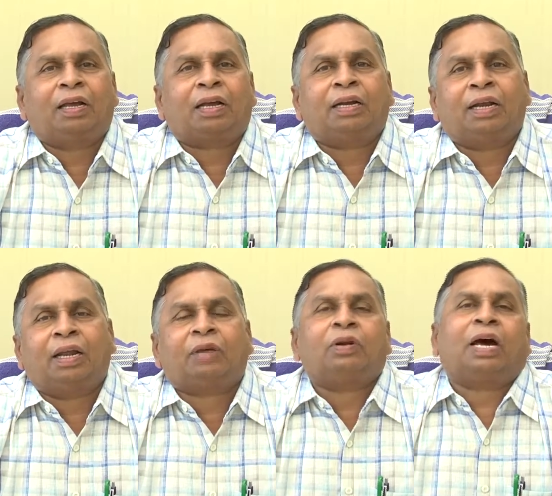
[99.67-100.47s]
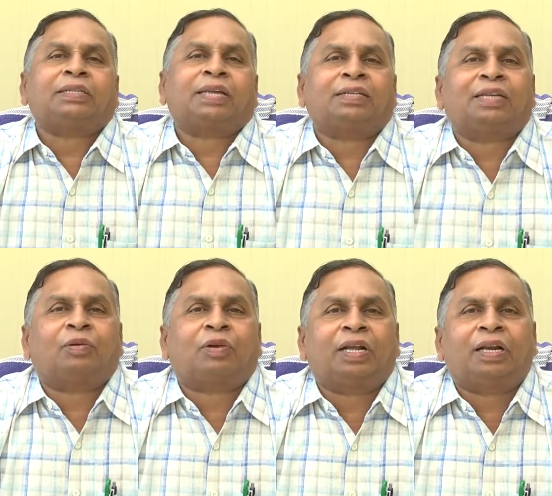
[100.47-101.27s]
కానీ నేను లేకుండా లాస్ట్కి ఎగ్జామ్
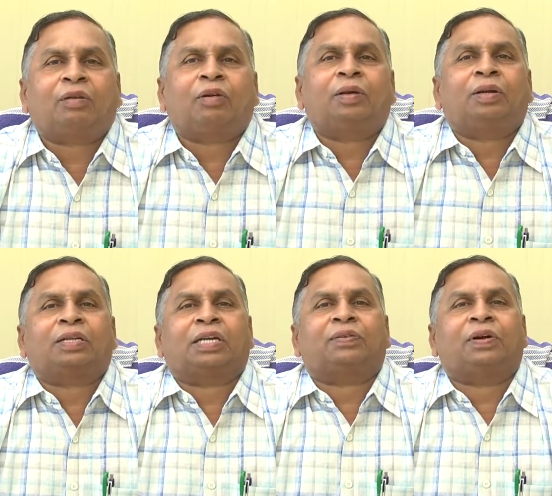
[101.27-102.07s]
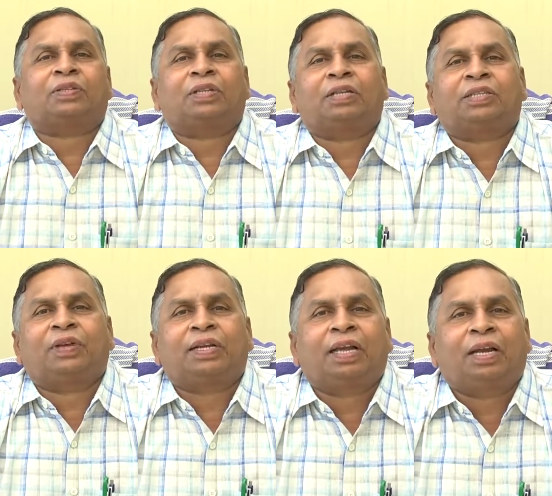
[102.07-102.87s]
ఒకటే నాకు ఒకటే నాకు సర్టిఫికేట్ వస్తుందా
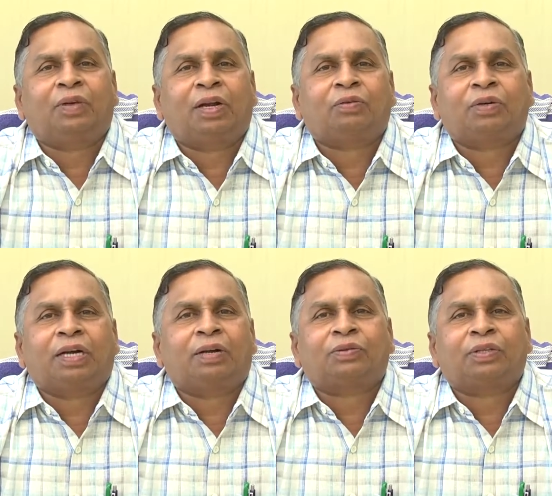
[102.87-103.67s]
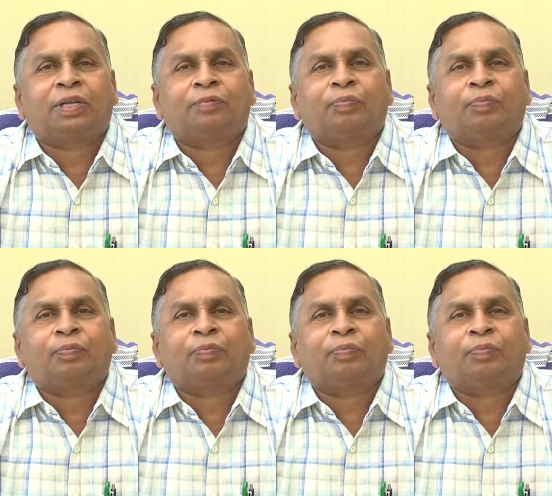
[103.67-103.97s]
చివరికి ఎన్వల్ అనుకుంటే ఎట్లవుతుంది